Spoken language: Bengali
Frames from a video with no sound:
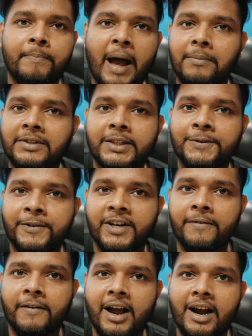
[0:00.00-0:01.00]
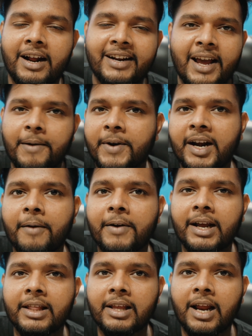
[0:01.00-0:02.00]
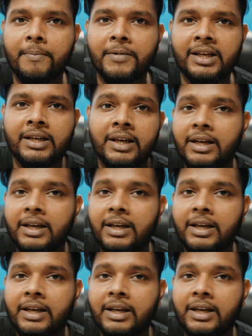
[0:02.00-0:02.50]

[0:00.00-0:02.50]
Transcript: পাবজি ফ্রি ফায়ার এই টাইপের গেমের ক্ষেত্রে আপনি